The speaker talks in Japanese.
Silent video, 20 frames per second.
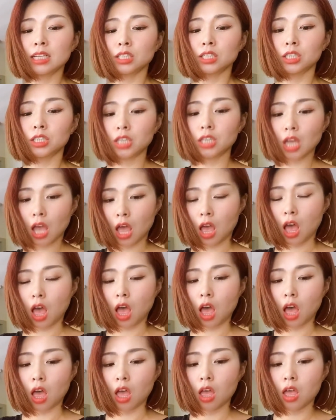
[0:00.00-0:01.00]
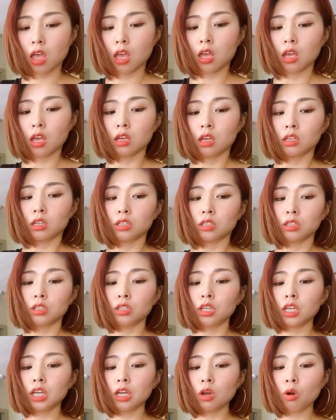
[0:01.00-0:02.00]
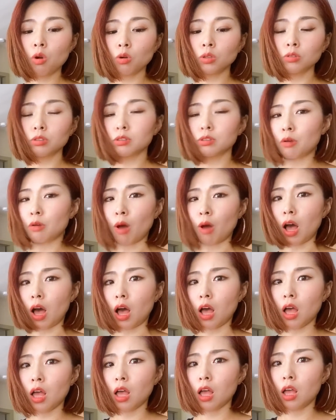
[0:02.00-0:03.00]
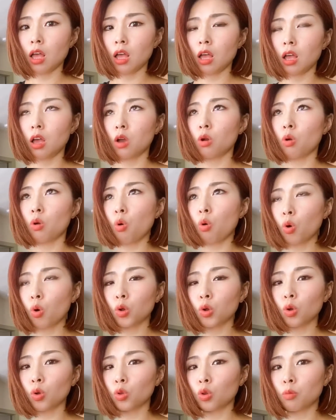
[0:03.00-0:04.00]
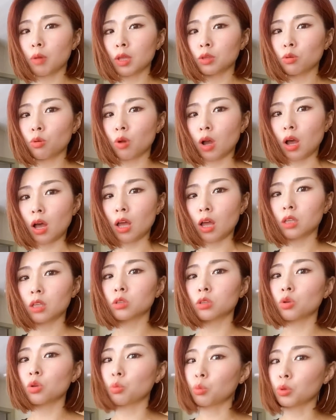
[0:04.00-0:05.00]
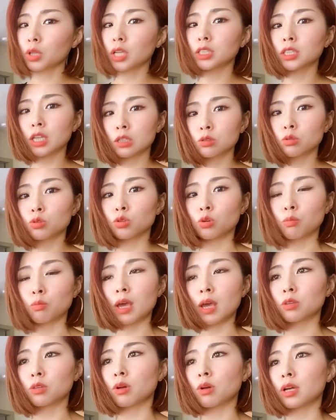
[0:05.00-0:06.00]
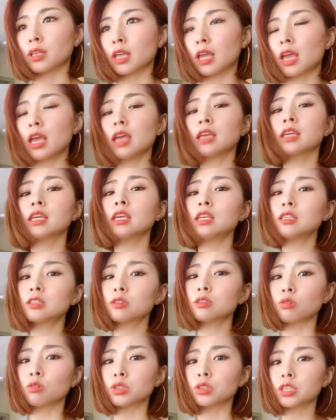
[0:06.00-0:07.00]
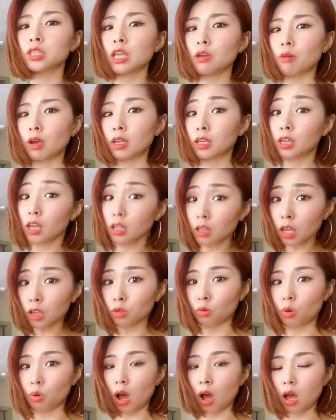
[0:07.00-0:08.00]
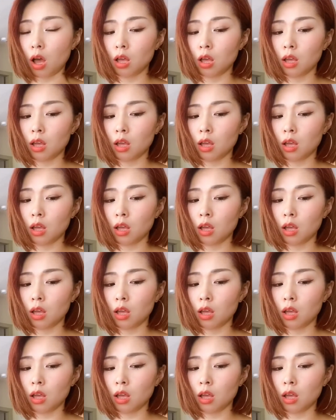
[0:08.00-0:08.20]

じゃあ日本では公共の場とか友達家族の前とかでキスをしてはいけないのか